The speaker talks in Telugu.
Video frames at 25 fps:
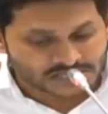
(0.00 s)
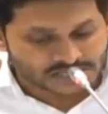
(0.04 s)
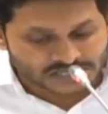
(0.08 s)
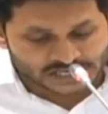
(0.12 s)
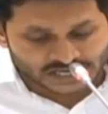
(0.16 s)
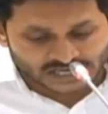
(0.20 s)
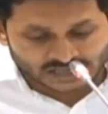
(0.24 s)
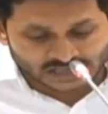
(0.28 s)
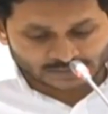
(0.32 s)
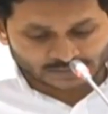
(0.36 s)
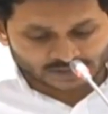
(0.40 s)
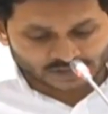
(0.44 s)

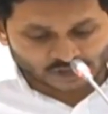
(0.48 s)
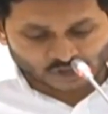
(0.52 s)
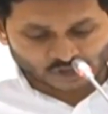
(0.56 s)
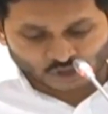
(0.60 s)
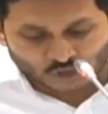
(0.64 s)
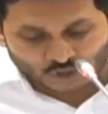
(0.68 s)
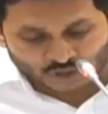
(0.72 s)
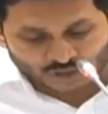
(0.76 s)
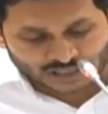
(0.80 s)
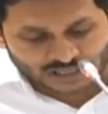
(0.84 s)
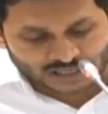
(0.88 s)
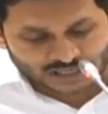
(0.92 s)
ఎనిమిది
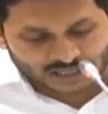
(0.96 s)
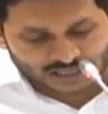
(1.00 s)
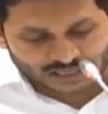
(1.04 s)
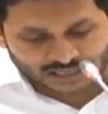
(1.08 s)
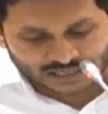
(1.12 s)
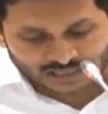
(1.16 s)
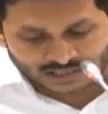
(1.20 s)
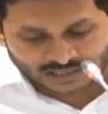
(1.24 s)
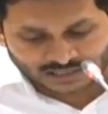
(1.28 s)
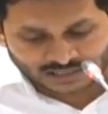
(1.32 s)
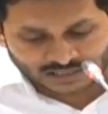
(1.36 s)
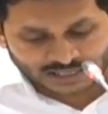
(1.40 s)
చోట్ల
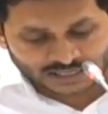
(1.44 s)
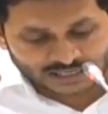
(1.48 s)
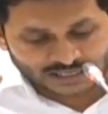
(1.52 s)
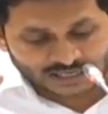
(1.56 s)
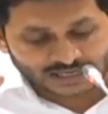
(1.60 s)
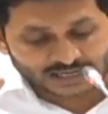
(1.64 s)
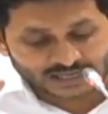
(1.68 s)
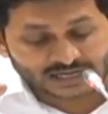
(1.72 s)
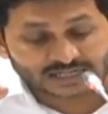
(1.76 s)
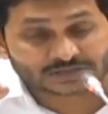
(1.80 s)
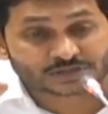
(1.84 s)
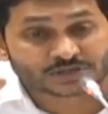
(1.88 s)

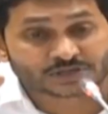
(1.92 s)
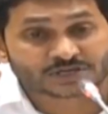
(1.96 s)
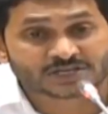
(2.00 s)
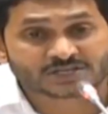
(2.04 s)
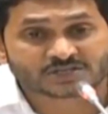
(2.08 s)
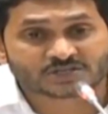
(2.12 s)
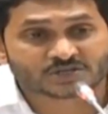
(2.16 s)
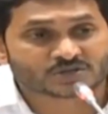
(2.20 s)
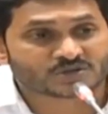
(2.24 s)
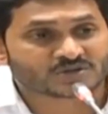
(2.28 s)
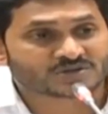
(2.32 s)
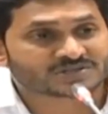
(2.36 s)
ఏకంగా త్రీ
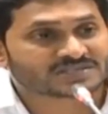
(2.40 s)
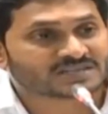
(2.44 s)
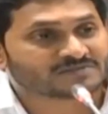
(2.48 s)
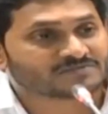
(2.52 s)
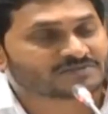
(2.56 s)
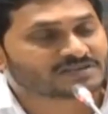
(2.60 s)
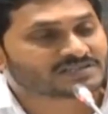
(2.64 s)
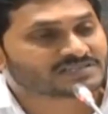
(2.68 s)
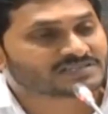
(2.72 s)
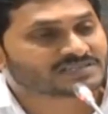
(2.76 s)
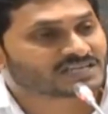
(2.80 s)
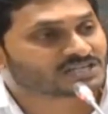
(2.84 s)
జీరో
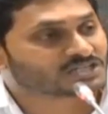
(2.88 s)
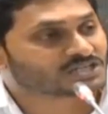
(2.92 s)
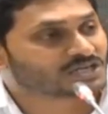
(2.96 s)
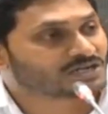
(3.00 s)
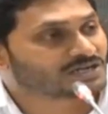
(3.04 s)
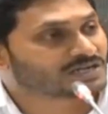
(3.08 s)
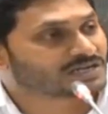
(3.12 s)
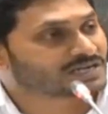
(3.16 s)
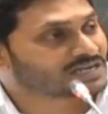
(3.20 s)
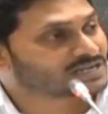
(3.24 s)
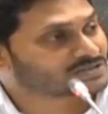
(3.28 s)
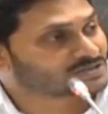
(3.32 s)
సెవెన్
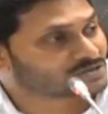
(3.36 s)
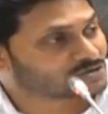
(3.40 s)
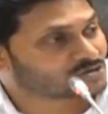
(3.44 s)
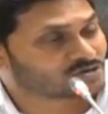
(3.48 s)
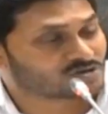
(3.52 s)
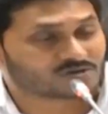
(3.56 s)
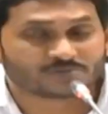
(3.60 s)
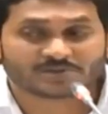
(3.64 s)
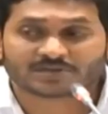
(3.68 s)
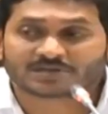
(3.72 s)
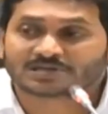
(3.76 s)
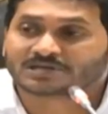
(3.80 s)
సెక్షన్లు కేసులు
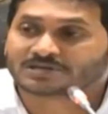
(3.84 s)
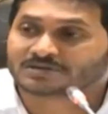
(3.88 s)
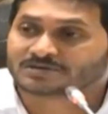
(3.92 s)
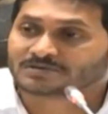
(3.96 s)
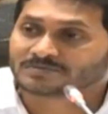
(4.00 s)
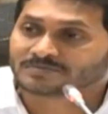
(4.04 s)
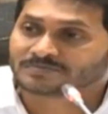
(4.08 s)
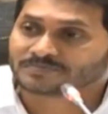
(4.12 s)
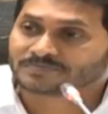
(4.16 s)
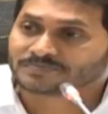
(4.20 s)
కూడా పెట్టినారు